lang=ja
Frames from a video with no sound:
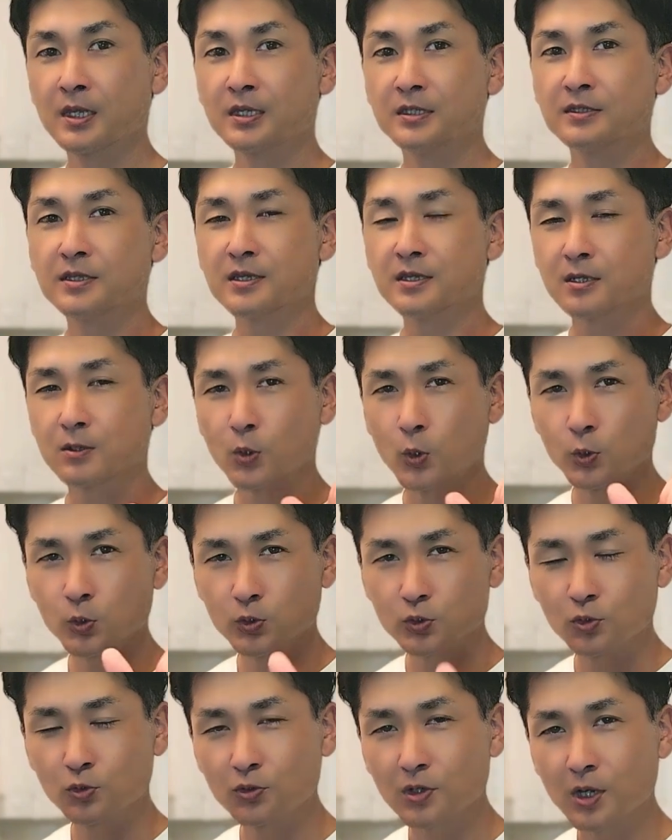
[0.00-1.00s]
でこ
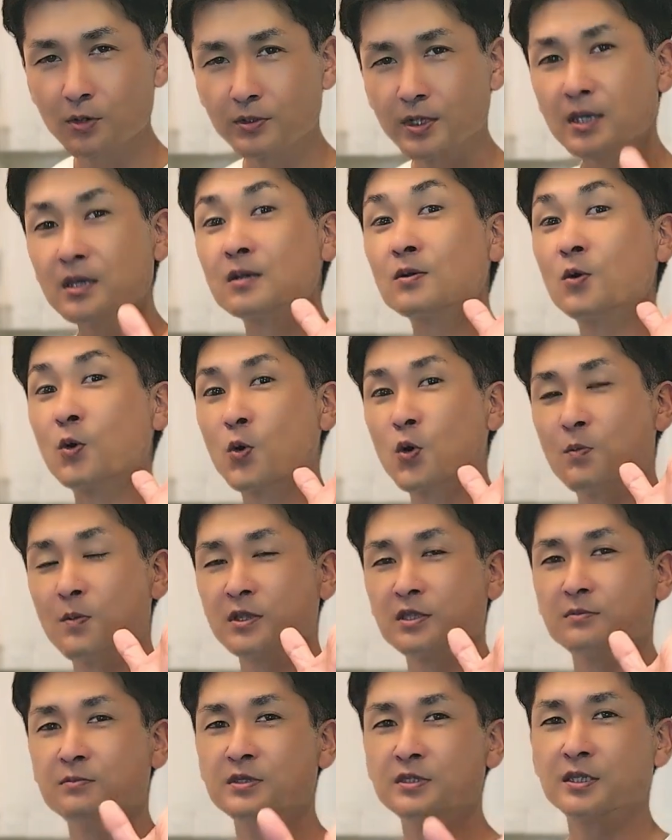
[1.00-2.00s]
の動画をねここ
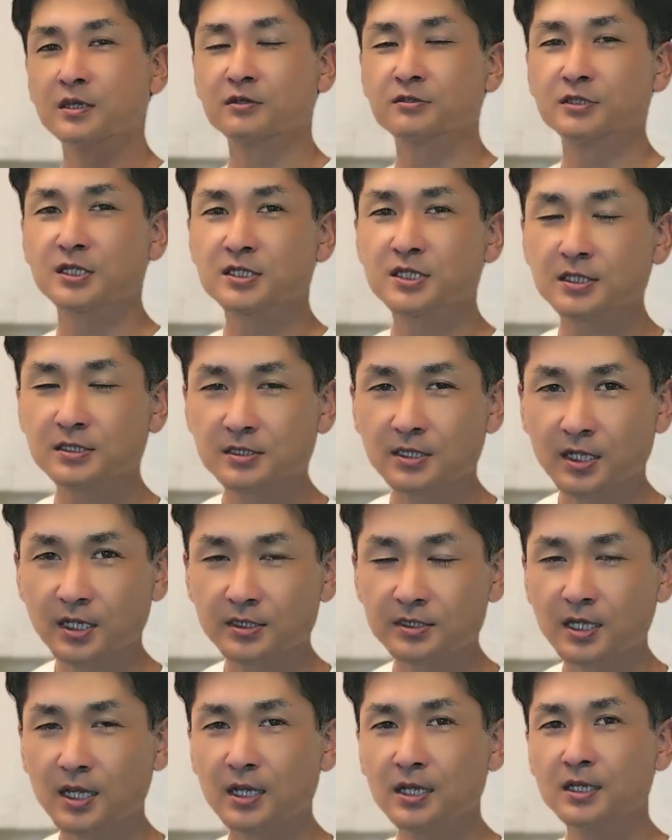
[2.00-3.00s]
まで見てくださった
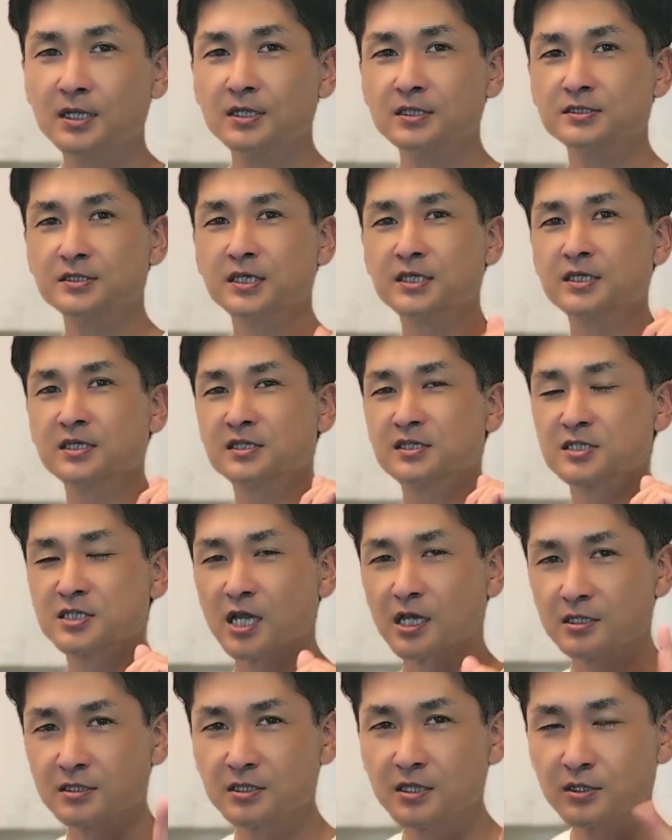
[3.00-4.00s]
方ぜひ
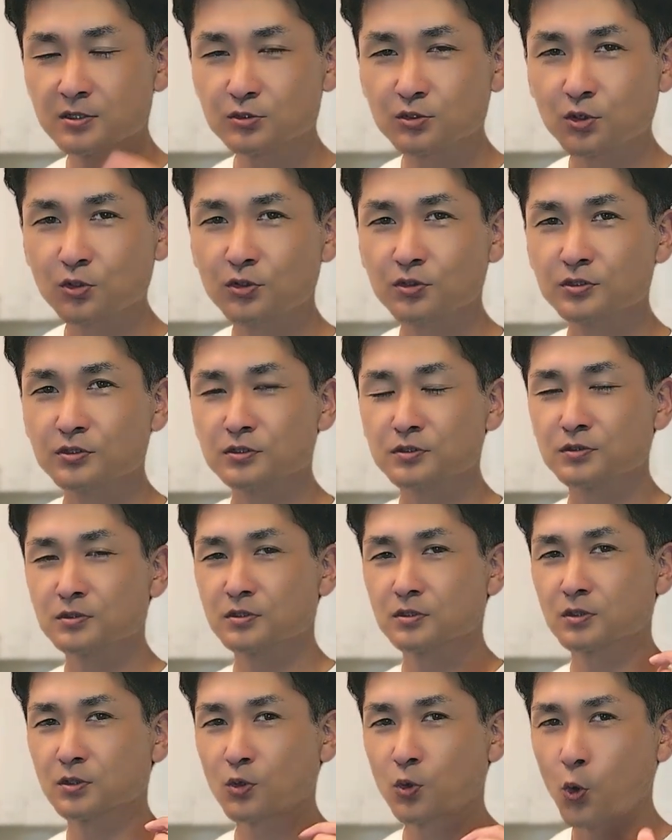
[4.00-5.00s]
チャンネル登録
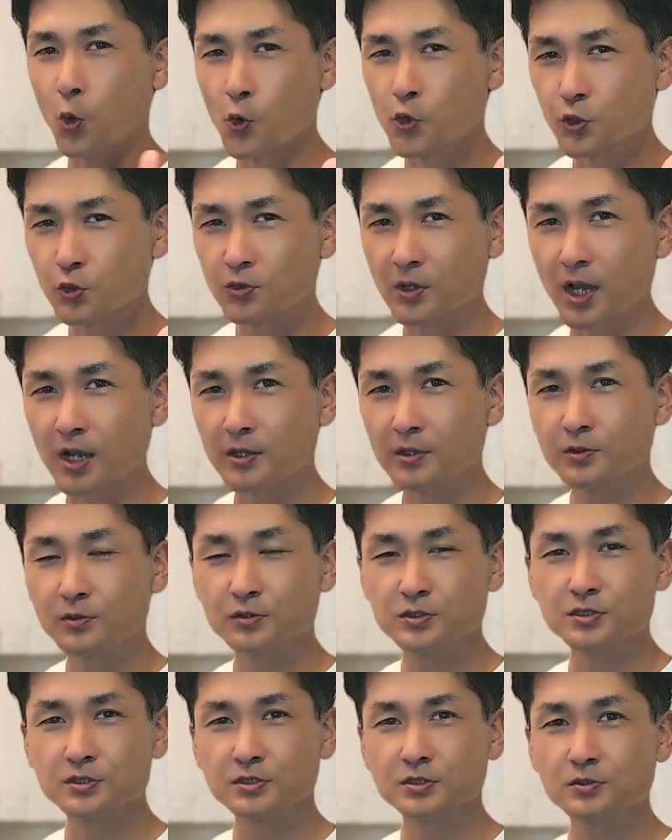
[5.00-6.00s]
高評価よ
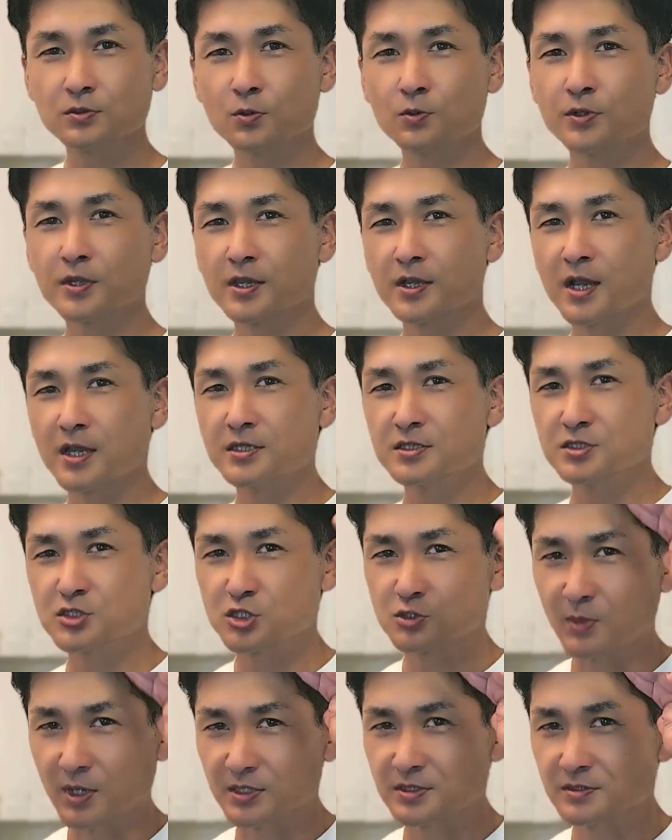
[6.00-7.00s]
ろしくお願い
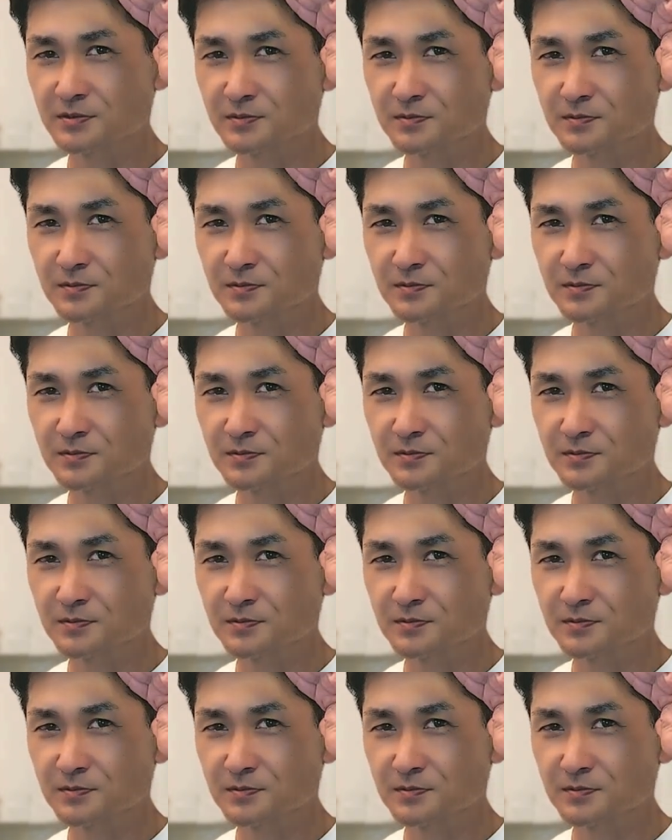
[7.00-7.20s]
します